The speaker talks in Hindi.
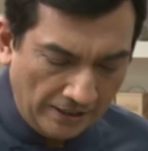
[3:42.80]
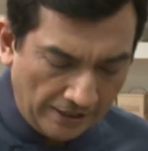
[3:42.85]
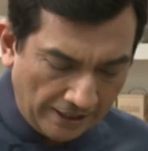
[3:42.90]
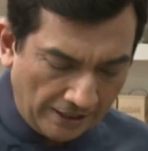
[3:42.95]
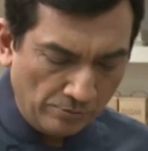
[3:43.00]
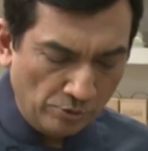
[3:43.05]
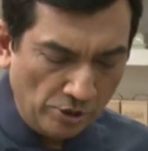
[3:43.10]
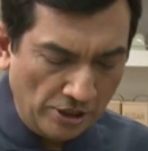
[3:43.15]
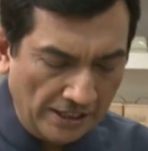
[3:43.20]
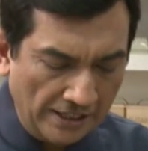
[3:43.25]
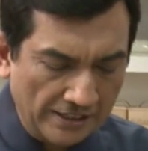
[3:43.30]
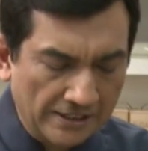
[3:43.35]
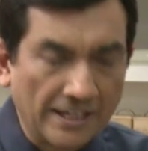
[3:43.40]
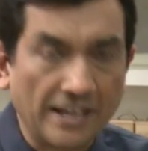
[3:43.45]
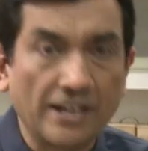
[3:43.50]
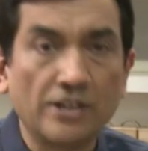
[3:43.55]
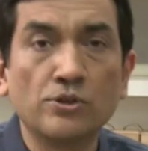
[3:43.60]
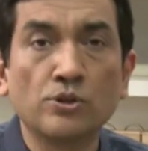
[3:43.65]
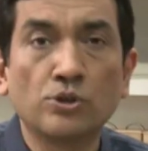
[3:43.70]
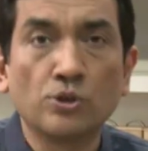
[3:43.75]
लेकिन मुझे लगता है
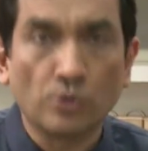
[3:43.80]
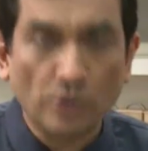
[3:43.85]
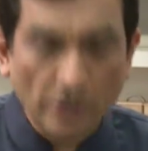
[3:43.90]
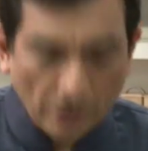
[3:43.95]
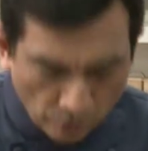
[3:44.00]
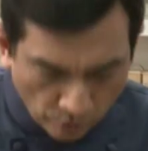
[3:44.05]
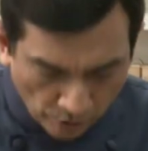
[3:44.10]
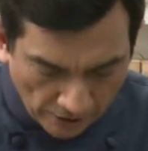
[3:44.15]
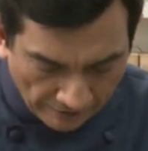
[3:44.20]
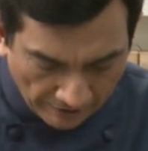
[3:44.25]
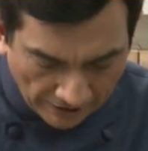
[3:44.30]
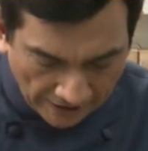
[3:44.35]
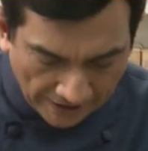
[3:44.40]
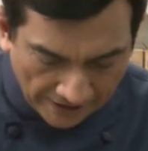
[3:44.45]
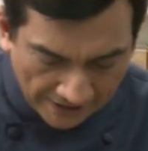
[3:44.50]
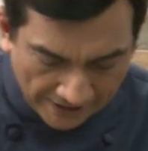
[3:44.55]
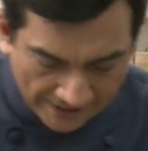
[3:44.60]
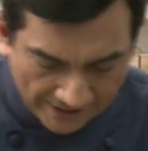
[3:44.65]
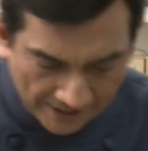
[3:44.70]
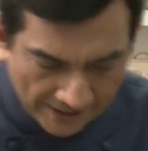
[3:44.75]
कि जो थोड़े खुले वाले
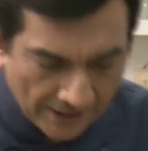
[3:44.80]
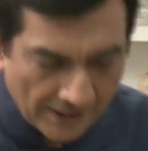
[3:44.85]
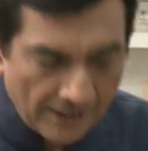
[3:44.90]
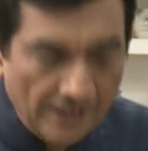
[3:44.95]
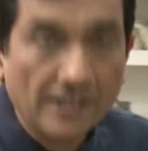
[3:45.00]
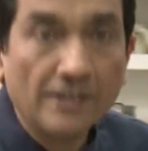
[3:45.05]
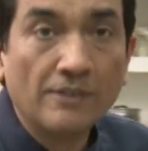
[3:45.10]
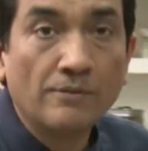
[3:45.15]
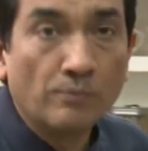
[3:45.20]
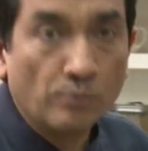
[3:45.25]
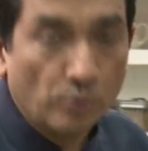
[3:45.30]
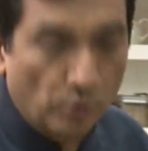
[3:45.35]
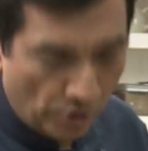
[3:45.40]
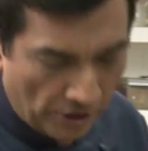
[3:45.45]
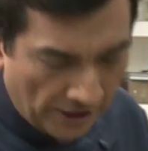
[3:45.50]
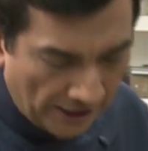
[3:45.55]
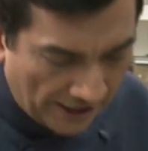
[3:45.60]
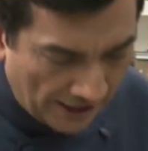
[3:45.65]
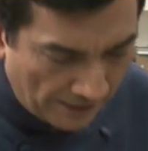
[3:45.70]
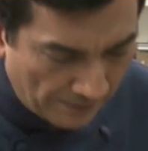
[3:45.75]
रहते हैं वो
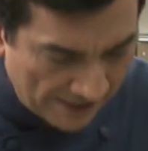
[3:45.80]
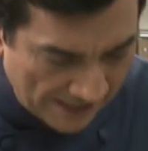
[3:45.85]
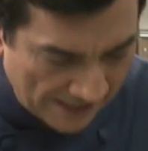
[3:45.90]
दिखने में